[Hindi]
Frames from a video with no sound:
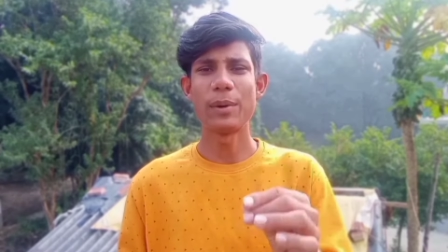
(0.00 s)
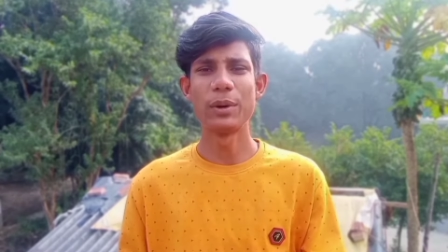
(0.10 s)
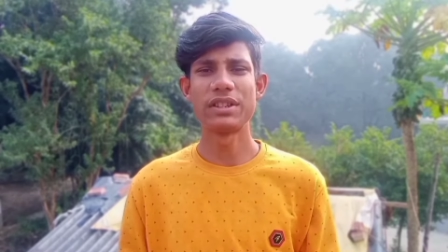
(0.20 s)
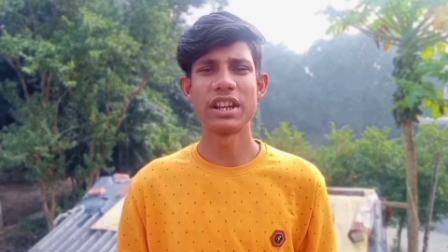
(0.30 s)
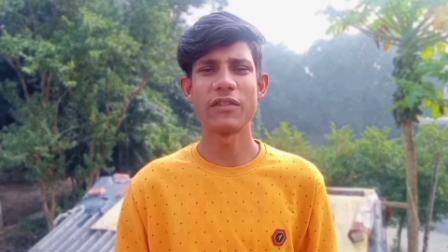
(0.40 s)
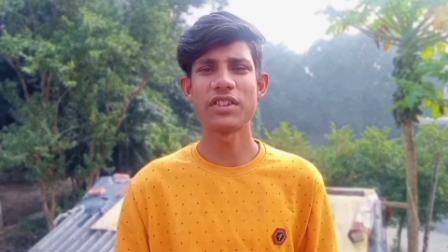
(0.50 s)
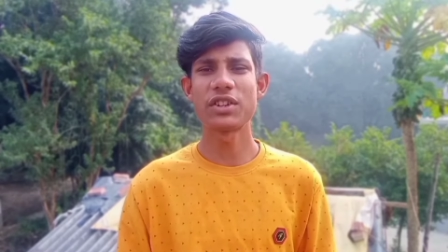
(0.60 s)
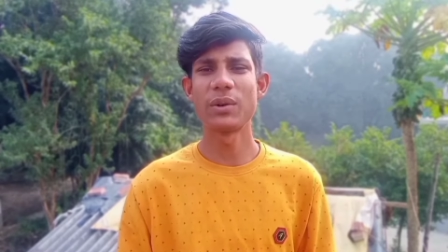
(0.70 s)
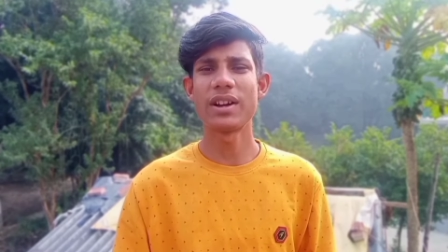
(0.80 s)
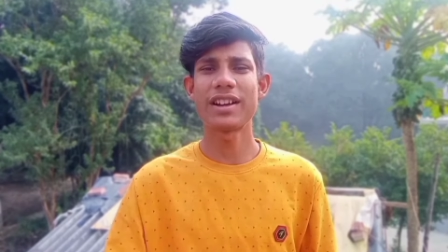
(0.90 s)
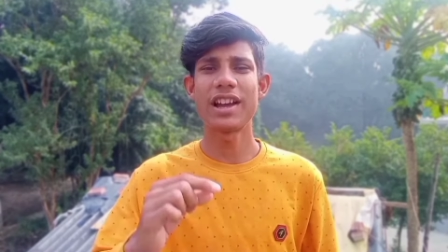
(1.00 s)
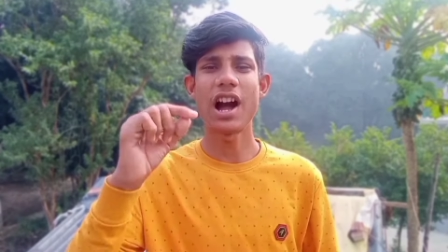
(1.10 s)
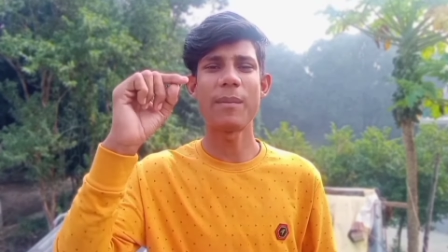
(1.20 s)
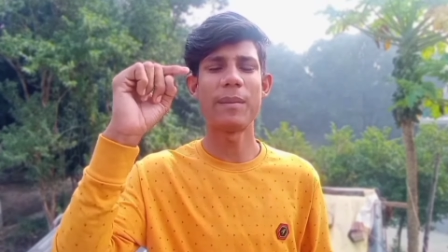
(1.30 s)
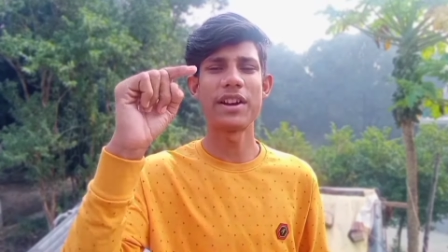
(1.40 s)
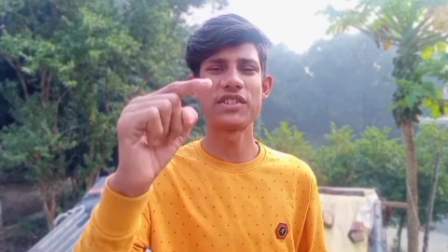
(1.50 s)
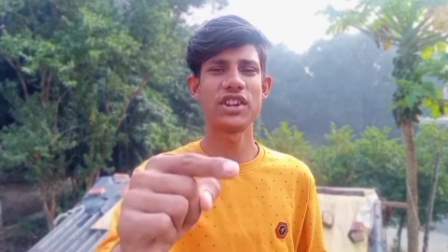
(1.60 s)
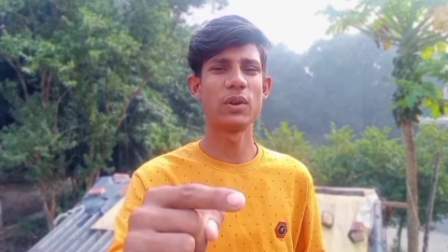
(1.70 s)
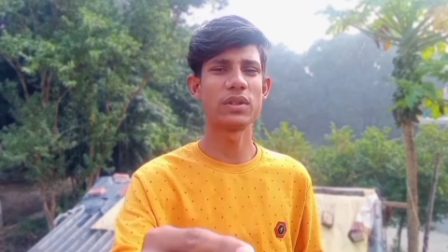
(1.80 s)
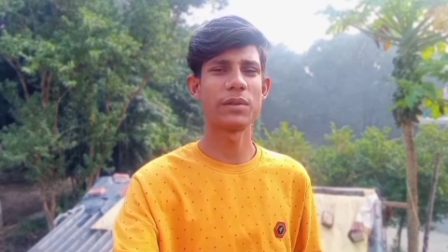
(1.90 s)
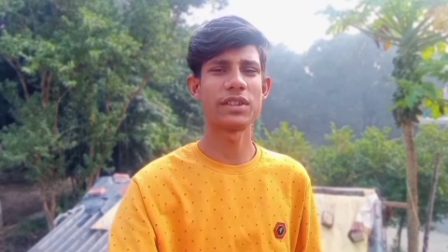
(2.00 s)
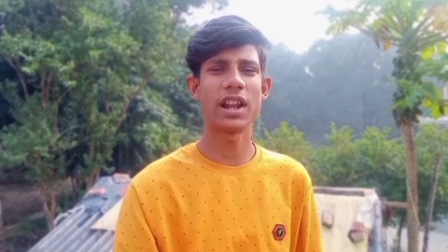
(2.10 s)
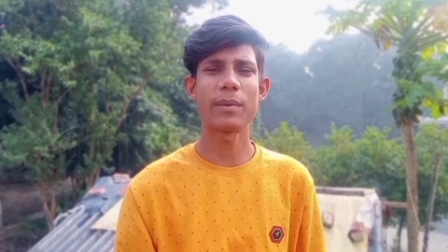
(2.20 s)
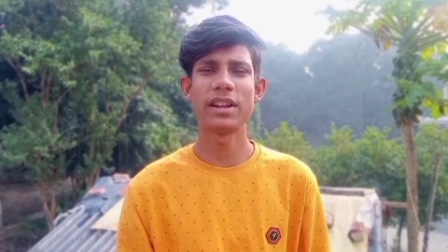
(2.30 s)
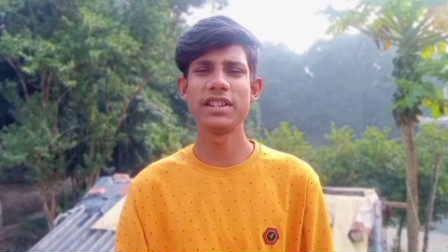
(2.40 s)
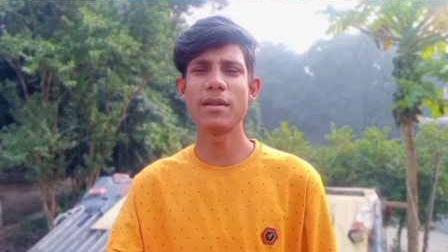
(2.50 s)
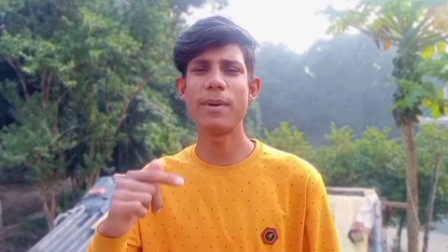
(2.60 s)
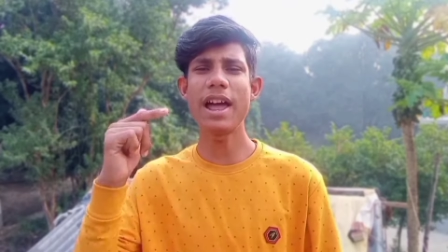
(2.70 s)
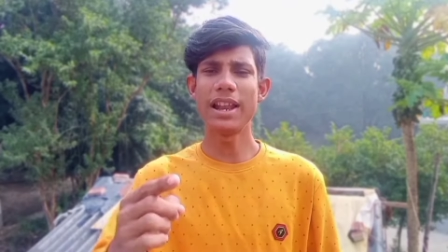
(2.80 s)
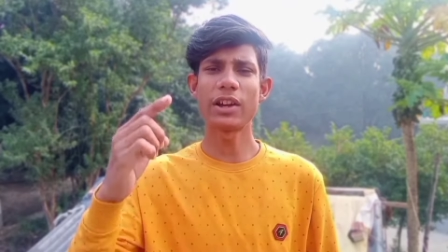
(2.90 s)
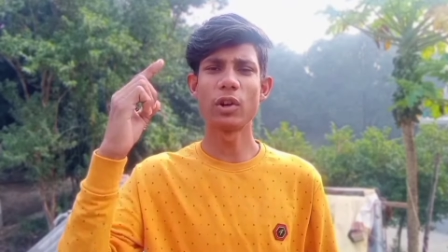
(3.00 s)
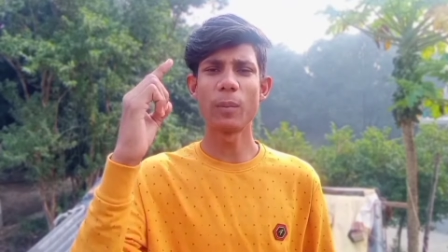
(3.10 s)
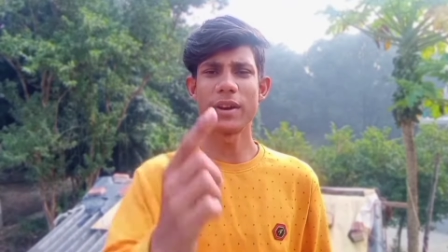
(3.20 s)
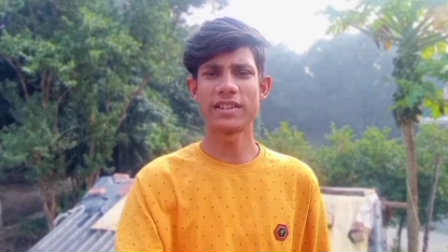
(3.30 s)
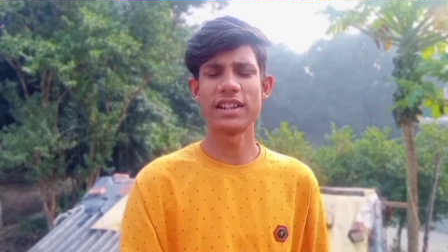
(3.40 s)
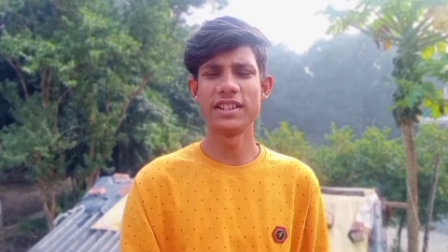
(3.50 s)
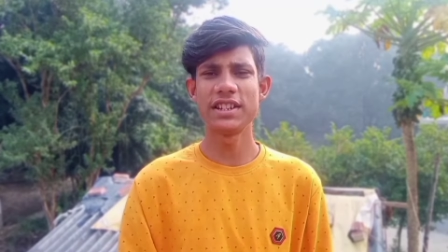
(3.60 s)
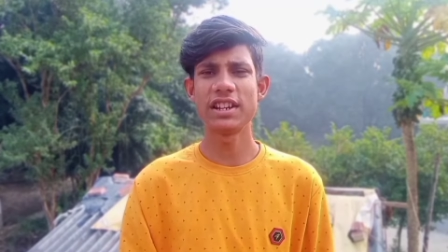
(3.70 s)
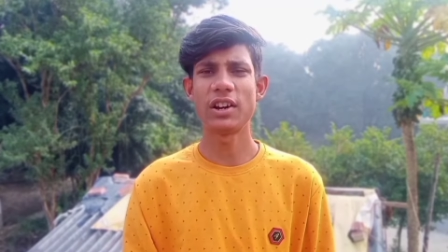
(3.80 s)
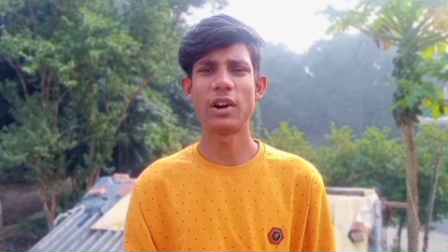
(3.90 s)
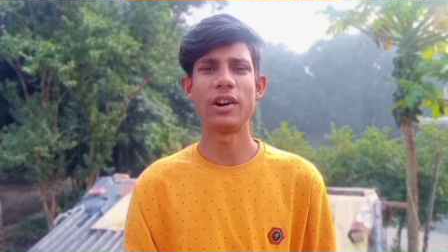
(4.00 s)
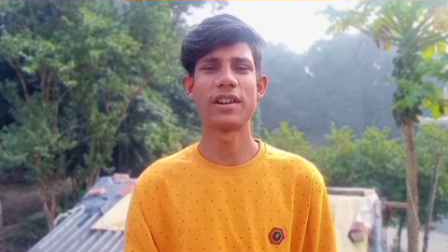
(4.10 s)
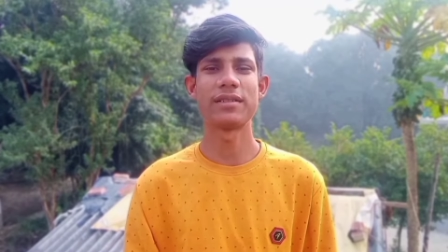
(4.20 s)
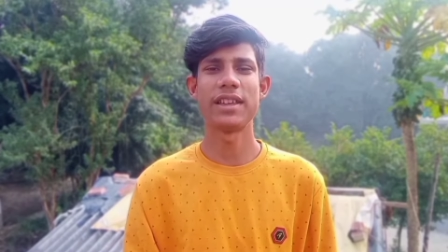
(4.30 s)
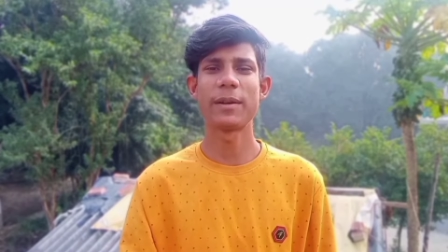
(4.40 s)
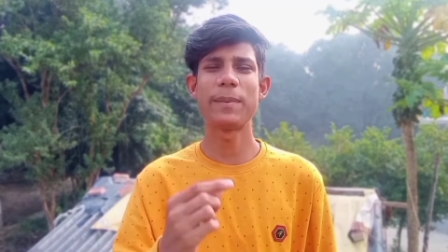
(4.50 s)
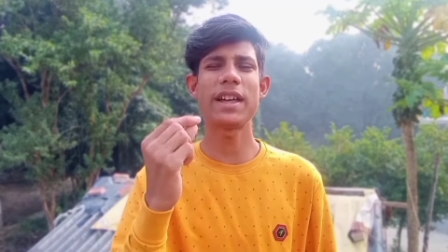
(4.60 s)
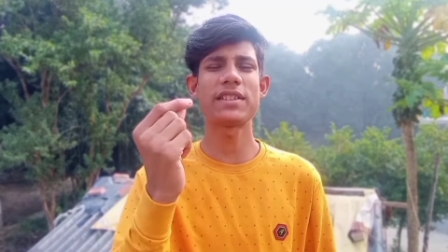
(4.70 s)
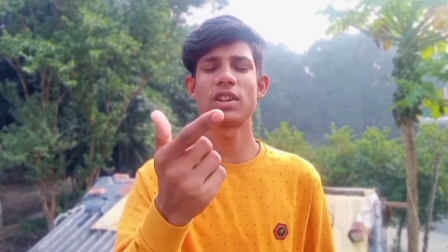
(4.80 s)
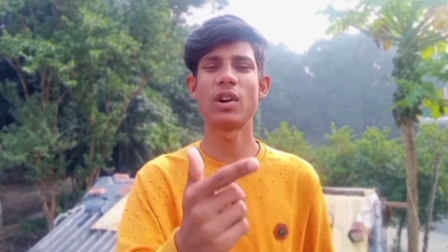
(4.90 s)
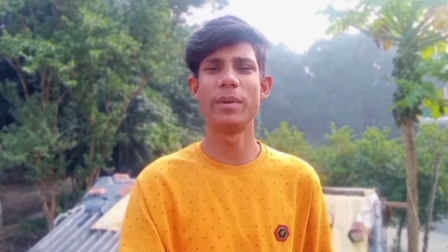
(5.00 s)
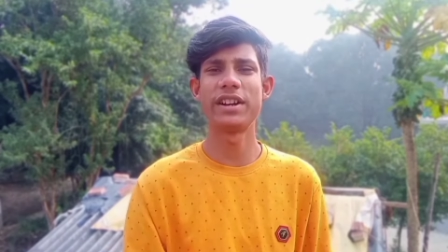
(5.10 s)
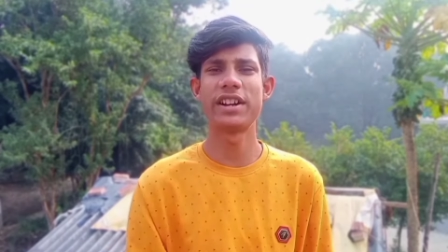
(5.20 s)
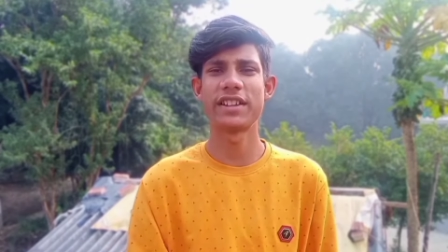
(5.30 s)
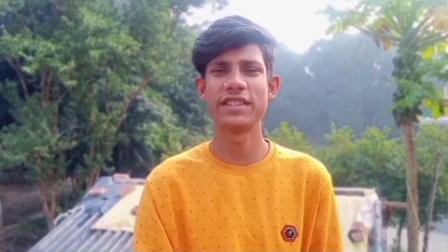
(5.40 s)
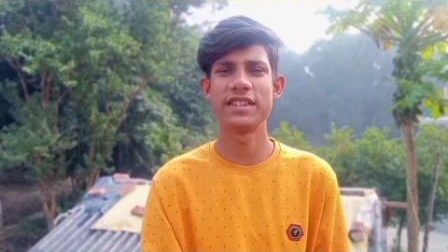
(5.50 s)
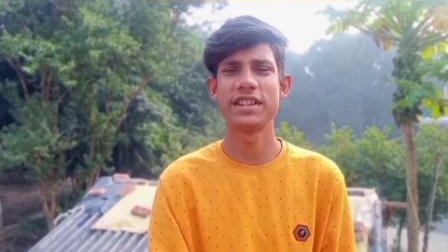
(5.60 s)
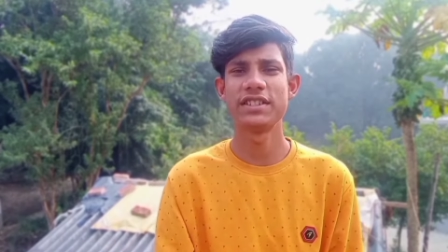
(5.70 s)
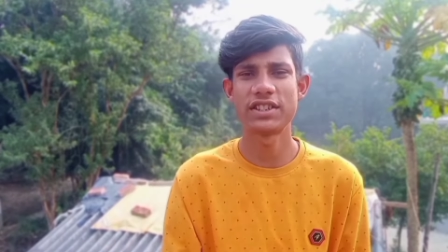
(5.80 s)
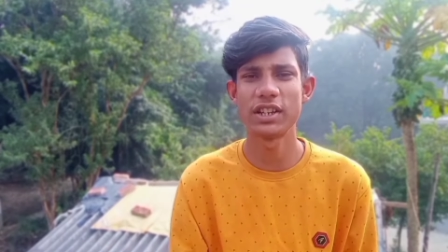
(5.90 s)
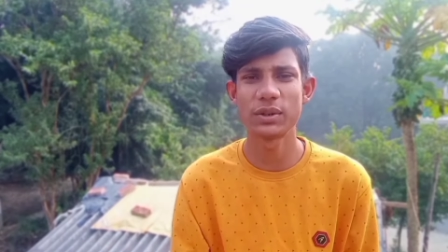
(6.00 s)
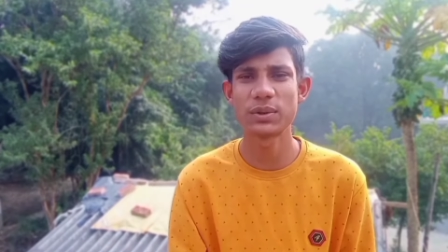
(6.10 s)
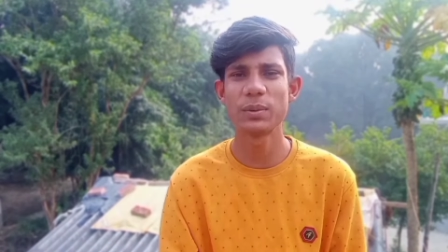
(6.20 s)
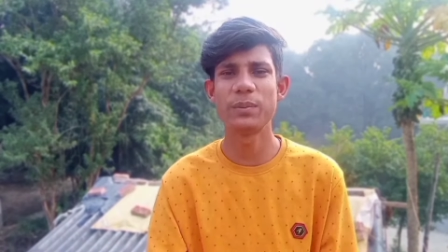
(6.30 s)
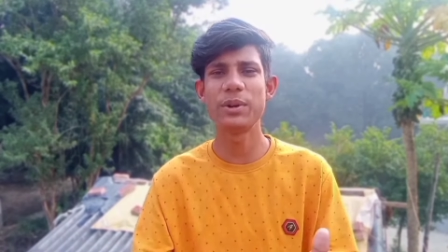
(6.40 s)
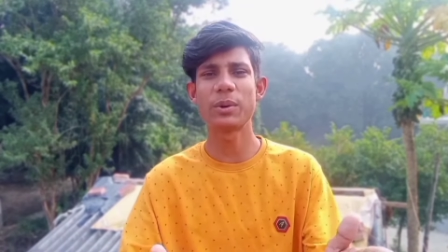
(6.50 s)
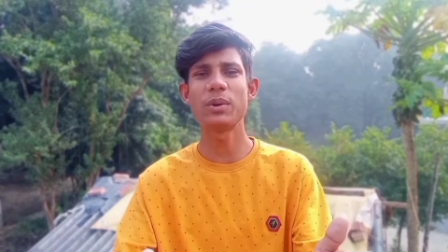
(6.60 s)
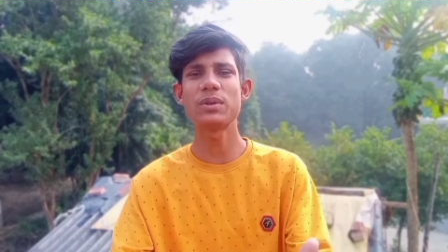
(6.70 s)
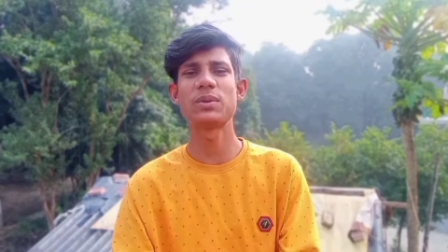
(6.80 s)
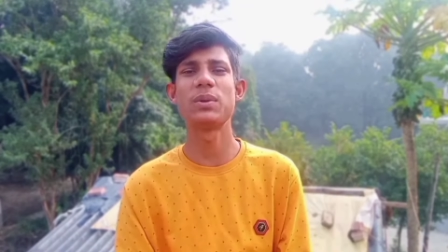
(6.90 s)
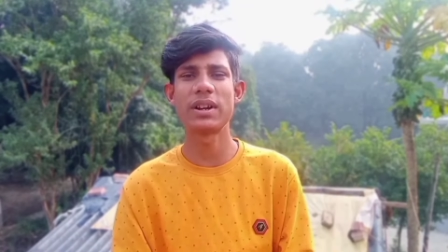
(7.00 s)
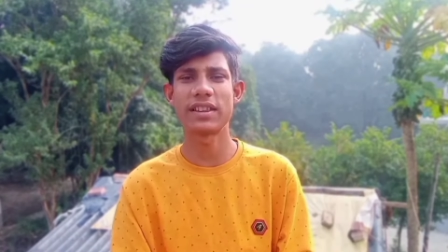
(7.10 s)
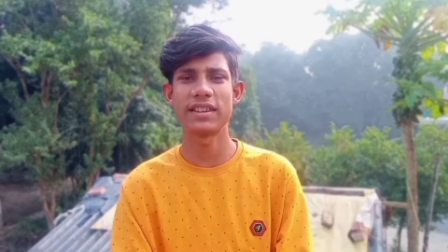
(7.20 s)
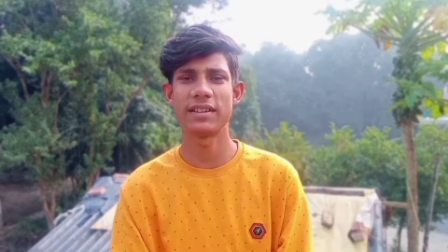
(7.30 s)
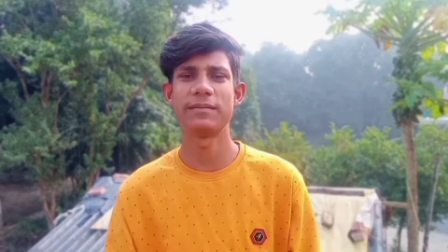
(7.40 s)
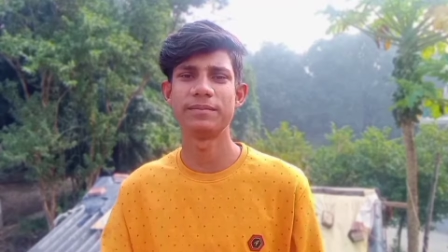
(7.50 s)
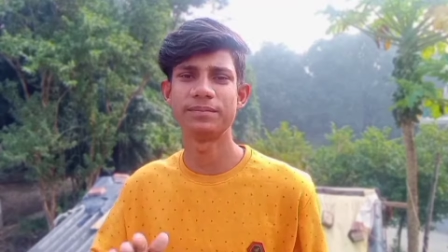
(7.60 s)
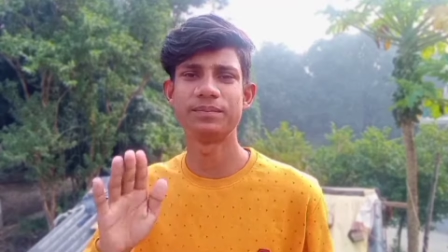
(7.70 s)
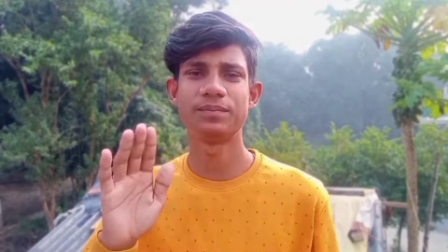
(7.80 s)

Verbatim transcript: आप लोगों से रिक्वेस्ट करूंगा कि आप हमारे चैनल को सब्सक्राइब कर लीजिए बेल आइकन को प्रेस कर लीजिए और एक प्यारा सा कॉमेंट कर दीजिए चलिए दोस्तों वीडियो को शुरू करते हैं